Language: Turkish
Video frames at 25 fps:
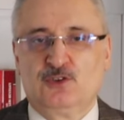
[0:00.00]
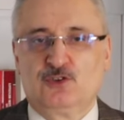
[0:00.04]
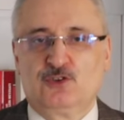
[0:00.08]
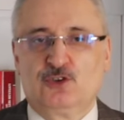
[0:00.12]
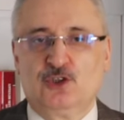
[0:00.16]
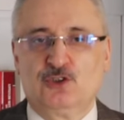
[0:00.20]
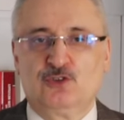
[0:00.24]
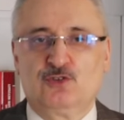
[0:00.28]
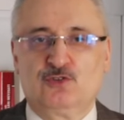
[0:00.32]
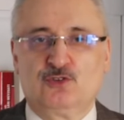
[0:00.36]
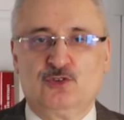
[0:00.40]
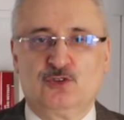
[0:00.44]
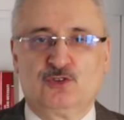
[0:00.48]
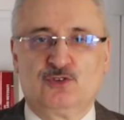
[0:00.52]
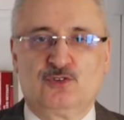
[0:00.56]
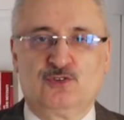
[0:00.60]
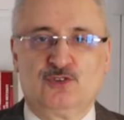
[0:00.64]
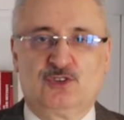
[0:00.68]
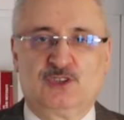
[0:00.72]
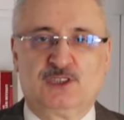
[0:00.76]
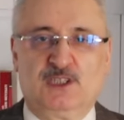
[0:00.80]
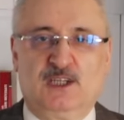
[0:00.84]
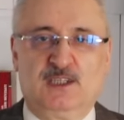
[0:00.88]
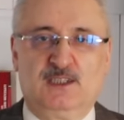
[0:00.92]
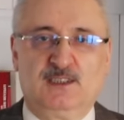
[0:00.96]
Söz
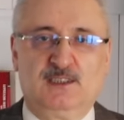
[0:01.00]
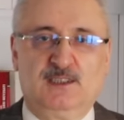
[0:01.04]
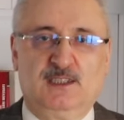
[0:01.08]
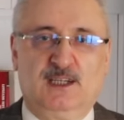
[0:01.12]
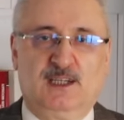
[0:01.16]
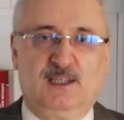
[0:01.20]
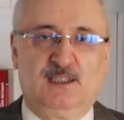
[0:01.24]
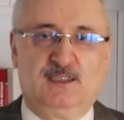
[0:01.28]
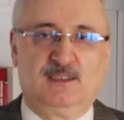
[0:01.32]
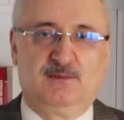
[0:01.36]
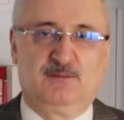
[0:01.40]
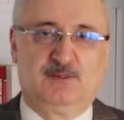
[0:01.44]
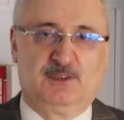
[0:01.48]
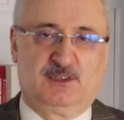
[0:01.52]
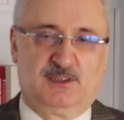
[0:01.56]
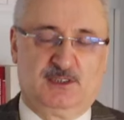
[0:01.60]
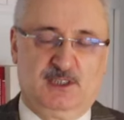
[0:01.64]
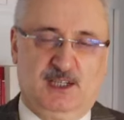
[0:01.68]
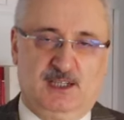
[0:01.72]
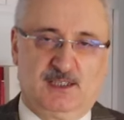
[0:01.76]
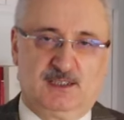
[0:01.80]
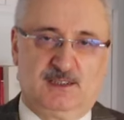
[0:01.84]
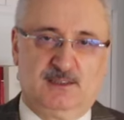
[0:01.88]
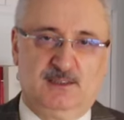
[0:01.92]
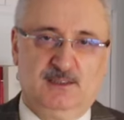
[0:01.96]
konusu canlı yayınımız
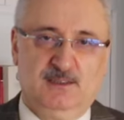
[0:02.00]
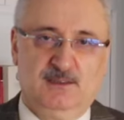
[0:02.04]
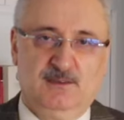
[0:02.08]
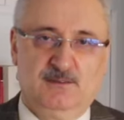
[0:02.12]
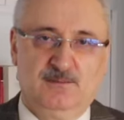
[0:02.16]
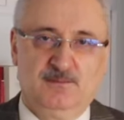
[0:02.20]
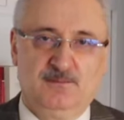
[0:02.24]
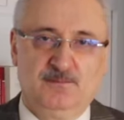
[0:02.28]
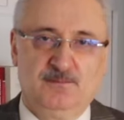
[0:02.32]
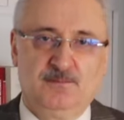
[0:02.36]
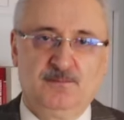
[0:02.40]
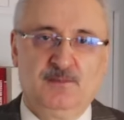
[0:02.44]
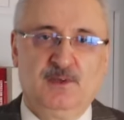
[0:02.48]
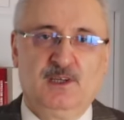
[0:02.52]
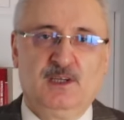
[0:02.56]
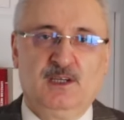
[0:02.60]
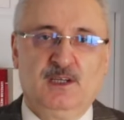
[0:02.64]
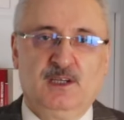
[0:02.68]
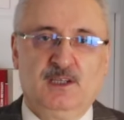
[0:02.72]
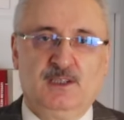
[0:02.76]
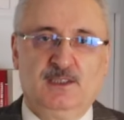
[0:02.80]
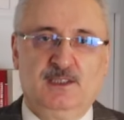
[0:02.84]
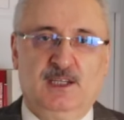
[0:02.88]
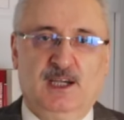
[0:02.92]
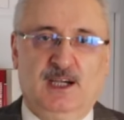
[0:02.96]
yarın
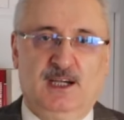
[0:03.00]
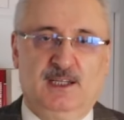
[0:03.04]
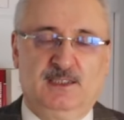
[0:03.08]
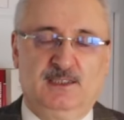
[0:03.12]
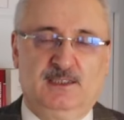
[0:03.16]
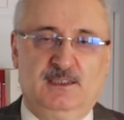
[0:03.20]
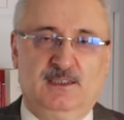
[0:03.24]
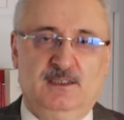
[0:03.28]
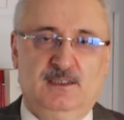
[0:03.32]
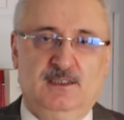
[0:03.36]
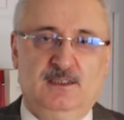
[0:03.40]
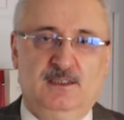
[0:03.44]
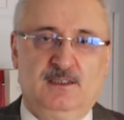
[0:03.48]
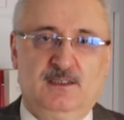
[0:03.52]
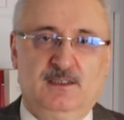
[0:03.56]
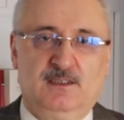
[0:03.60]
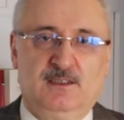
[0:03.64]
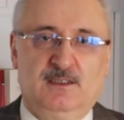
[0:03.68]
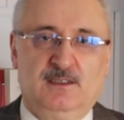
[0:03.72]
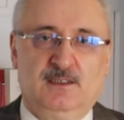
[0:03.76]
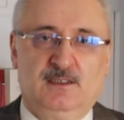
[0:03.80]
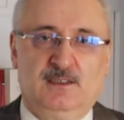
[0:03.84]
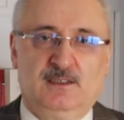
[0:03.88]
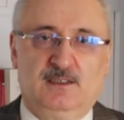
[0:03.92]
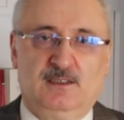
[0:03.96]
yani
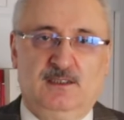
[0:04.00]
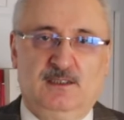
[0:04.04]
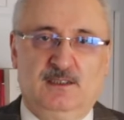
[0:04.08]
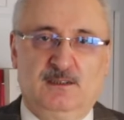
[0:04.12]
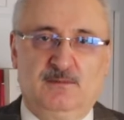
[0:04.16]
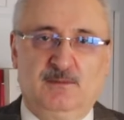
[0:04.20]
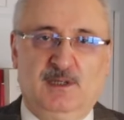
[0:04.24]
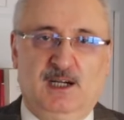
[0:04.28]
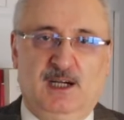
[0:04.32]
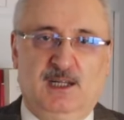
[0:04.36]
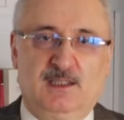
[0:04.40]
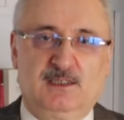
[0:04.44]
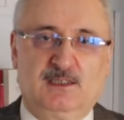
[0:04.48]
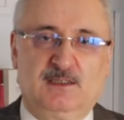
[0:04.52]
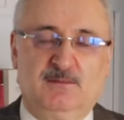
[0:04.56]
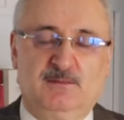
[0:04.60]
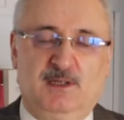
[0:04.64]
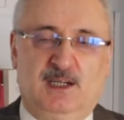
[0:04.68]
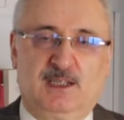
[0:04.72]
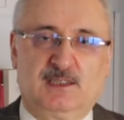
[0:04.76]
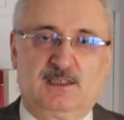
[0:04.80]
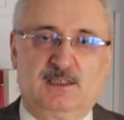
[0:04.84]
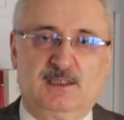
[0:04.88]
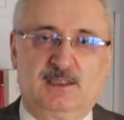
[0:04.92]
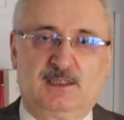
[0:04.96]
26
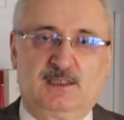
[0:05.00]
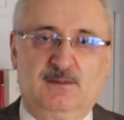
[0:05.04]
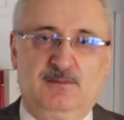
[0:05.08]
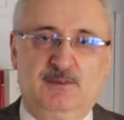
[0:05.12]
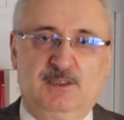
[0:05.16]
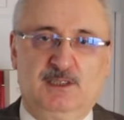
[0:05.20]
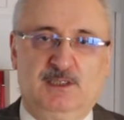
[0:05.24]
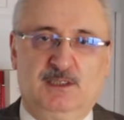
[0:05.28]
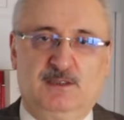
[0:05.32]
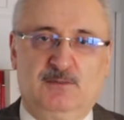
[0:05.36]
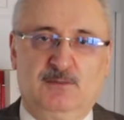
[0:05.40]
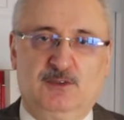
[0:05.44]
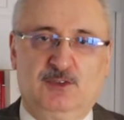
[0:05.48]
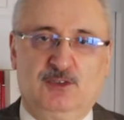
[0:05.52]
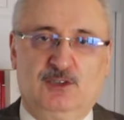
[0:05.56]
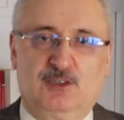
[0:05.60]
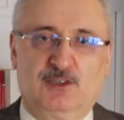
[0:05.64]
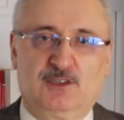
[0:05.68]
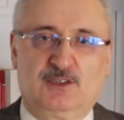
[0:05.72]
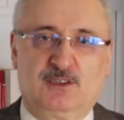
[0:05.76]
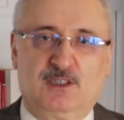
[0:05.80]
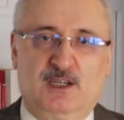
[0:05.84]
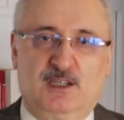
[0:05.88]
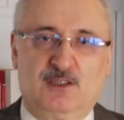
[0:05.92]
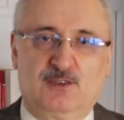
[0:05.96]
Mart
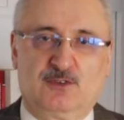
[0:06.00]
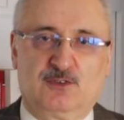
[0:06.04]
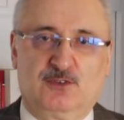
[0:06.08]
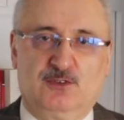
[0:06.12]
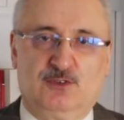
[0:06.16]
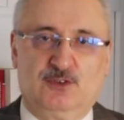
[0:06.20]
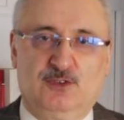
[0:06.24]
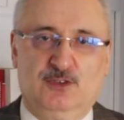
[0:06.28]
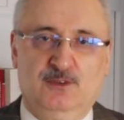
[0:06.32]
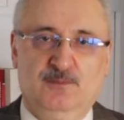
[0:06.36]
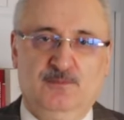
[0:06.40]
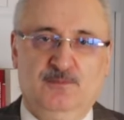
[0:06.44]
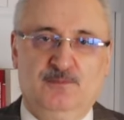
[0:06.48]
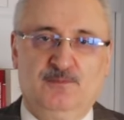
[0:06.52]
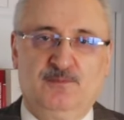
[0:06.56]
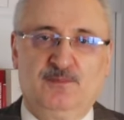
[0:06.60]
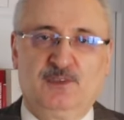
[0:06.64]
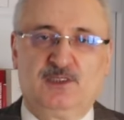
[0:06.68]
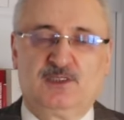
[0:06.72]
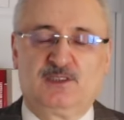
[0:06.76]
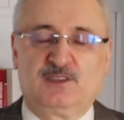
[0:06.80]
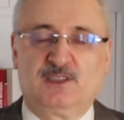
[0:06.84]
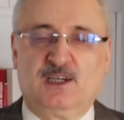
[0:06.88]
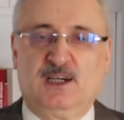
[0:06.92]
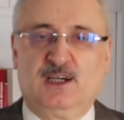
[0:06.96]
2024 Salı günü
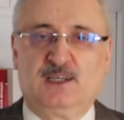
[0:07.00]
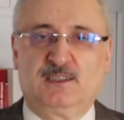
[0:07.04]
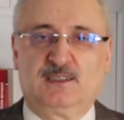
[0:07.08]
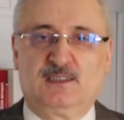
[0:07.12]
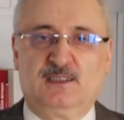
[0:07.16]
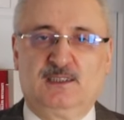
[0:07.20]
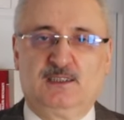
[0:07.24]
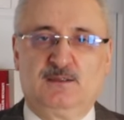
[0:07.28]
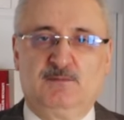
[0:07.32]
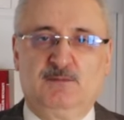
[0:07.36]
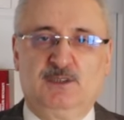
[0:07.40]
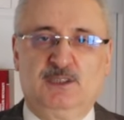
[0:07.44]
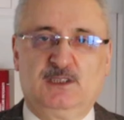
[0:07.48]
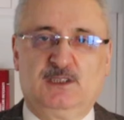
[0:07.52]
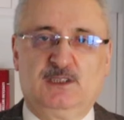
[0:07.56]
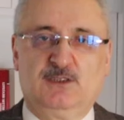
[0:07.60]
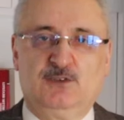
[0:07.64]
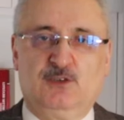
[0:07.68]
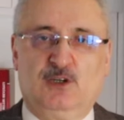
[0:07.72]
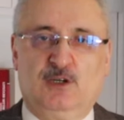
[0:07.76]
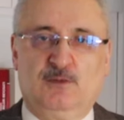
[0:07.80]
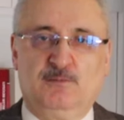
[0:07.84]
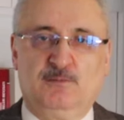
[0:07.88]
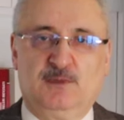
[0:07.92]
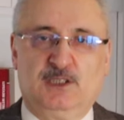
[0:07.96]
saat
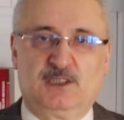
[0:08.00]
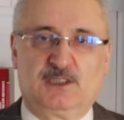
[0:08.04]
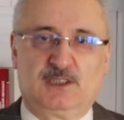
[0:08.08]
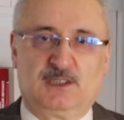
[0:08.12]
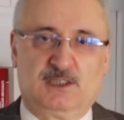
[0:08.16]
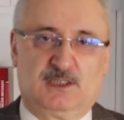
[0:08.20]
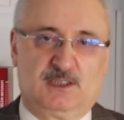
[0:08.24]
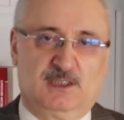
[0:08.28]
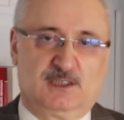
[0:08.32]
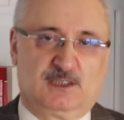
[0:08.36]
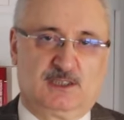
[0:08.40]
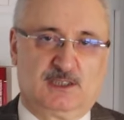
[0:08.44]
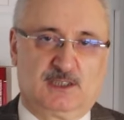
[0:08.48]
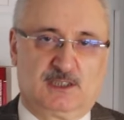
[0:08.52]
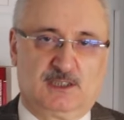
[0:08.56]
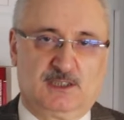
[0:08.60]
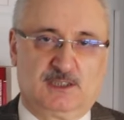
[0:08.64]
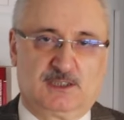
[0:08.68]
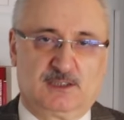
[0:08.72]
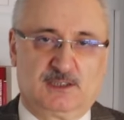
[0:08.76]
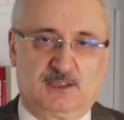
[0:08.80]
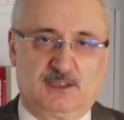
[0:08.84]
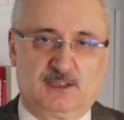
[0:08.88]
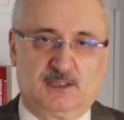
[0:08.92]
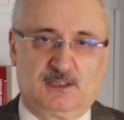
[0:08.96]
22.15'te
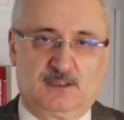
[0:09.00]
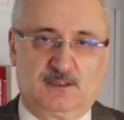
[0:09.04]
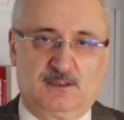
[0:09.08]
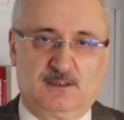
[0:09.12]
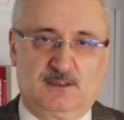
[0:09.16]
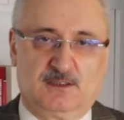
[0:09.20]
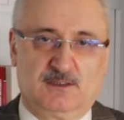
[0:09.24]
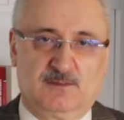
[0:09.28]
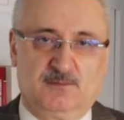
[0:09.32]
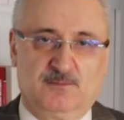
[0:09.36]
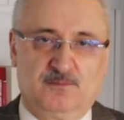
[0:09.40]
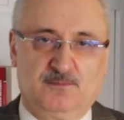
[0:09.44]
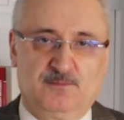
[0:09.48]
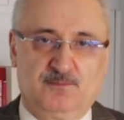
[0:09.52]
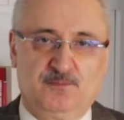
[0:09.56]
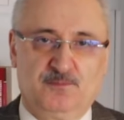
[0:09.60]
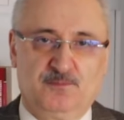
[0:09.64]
gerçekleşecektir.